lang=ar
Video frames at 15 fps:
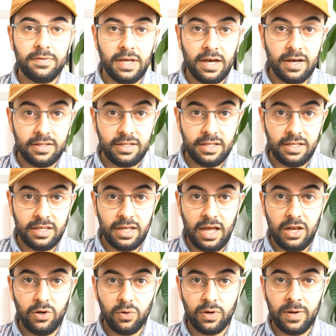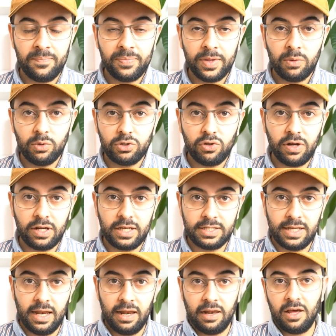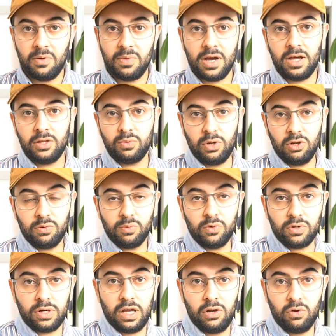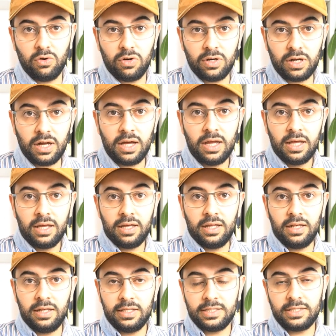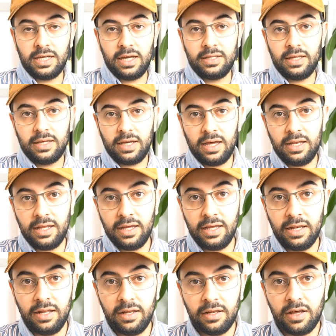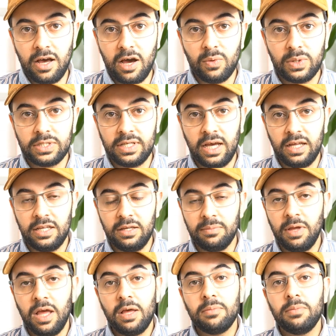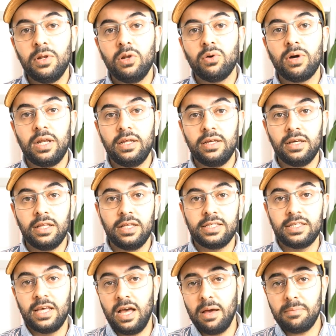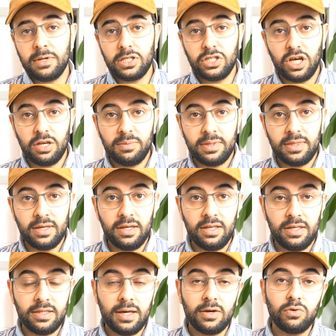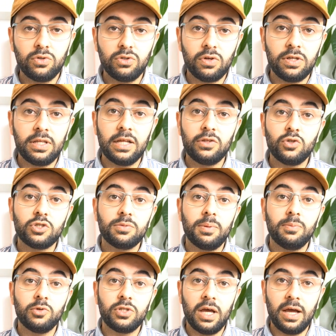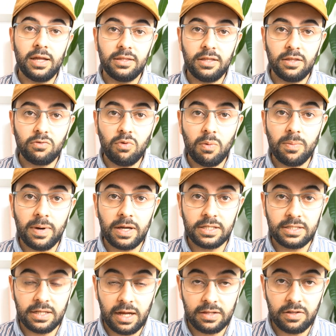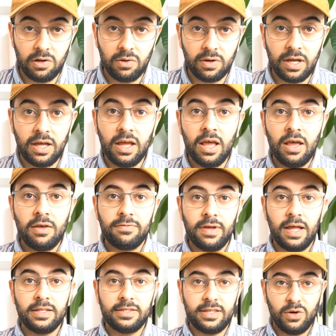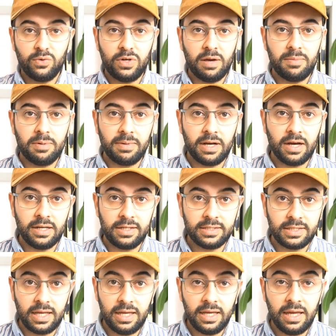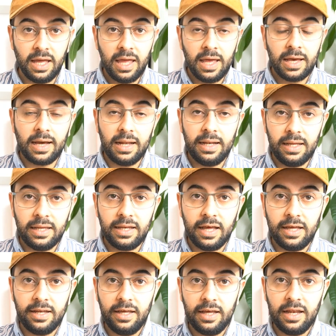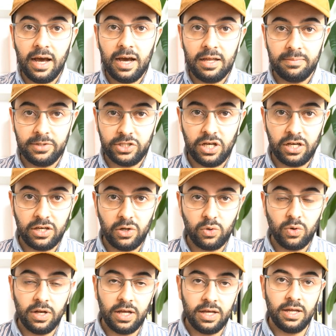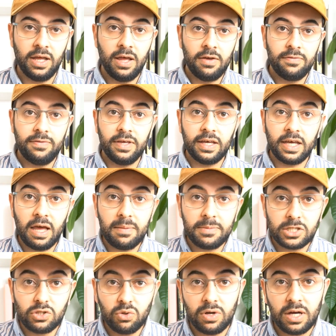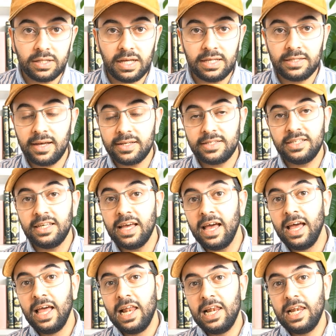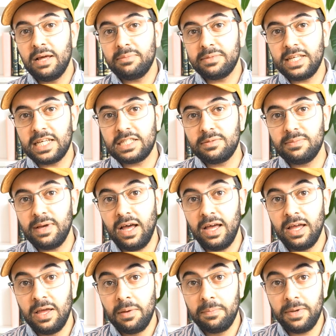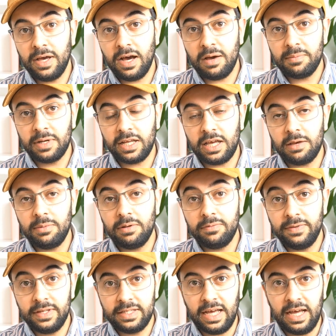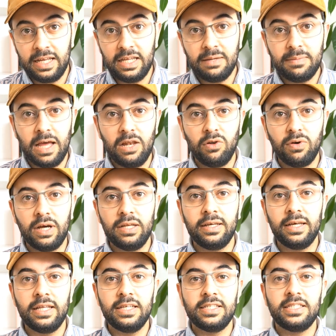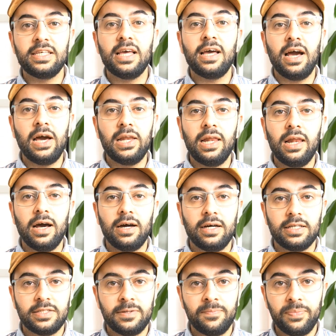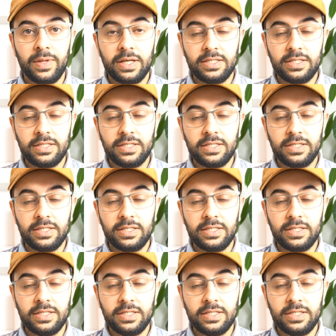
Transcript: في هذه اللغة وتركز على القواعد والامور الاخرى اللي تساعدك على الالقاء والتعليم باللغه الانجليزيه، اما الجانب الثاني اذا كنت تريد ان تصبح متحدث وممارس هذه اللغه فانت هنا بالمكان الصحيح، خلينا نحل هاي المشاكل كلها في خمس نقاط اساسيه لم تسمع بها من قبل في تعليم اللغه الانجليزيه على الاخص.